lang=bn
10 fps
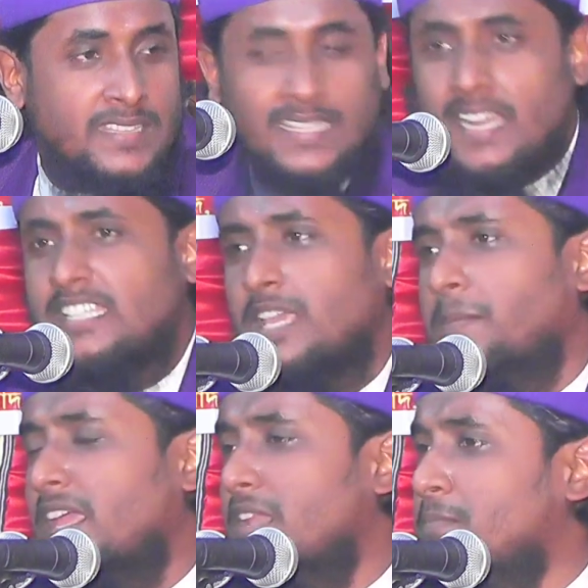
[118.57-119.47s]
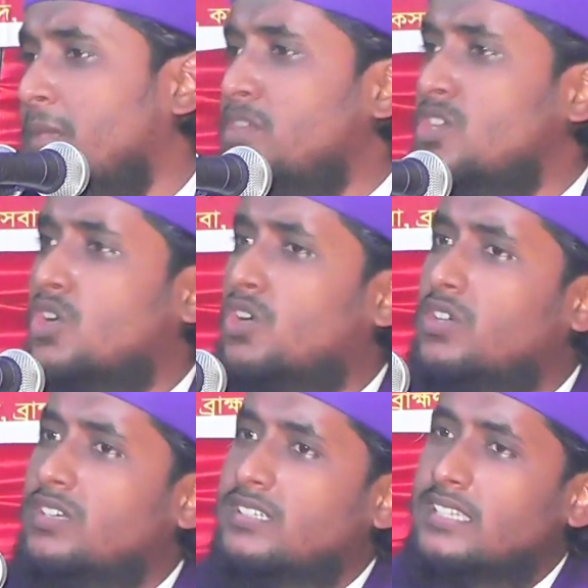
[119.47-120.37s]
তারা দেখবেন বিভিন্ন
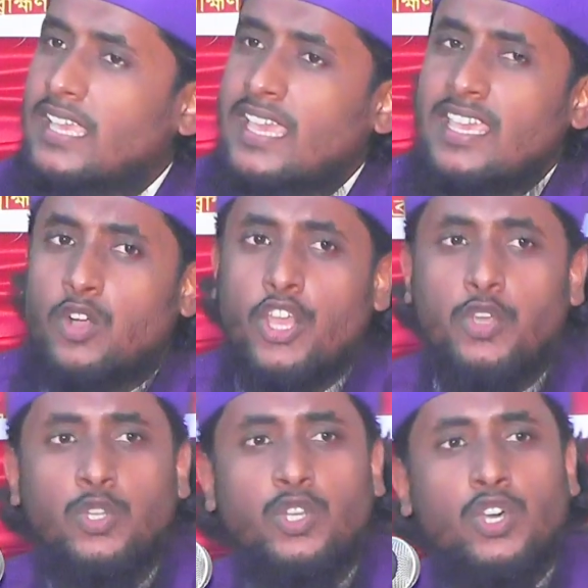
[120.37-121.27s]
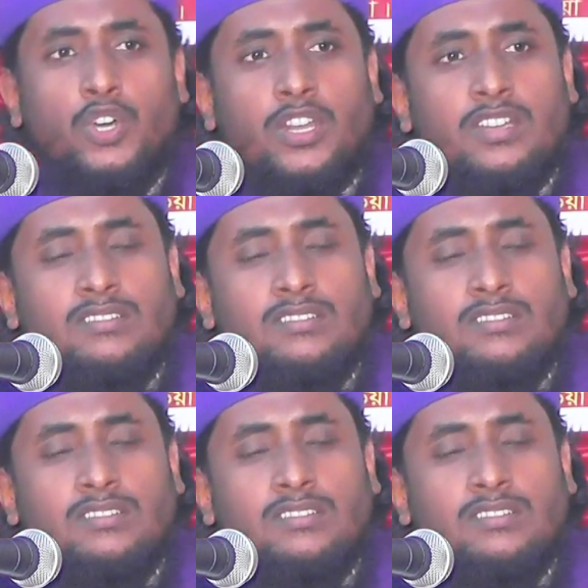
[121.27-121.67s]
এই হৈহুল্লোর